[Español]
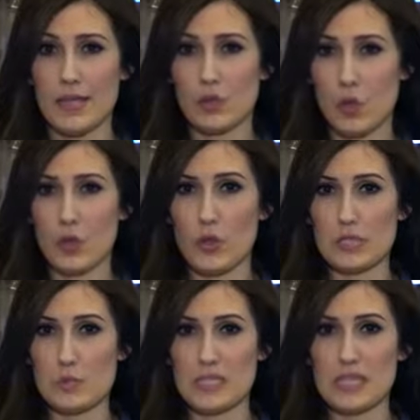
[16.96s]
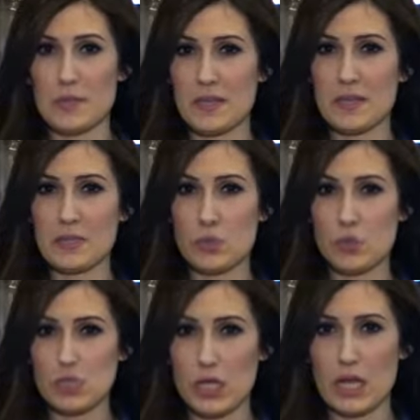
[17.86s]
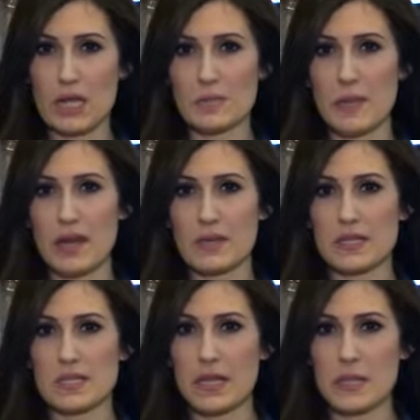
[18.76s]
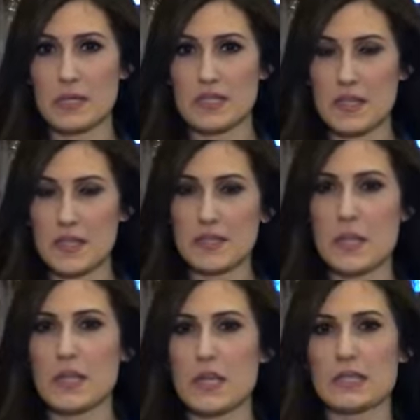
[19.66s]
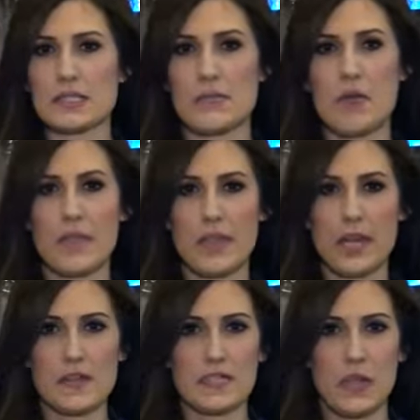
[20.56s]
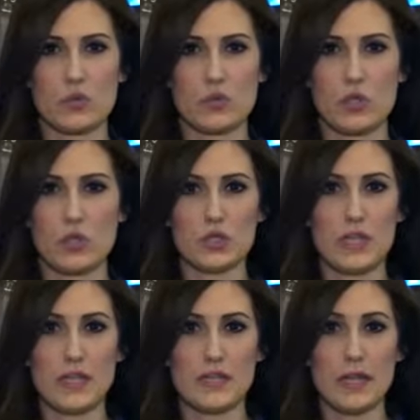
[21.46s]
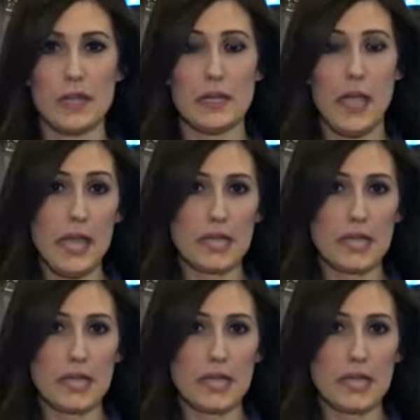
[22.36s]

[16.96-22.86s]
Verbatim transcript: Todo después también de escuchar las palabras de la presidenta de la Reserva Federal de Estados Unidos, Janet Yellen,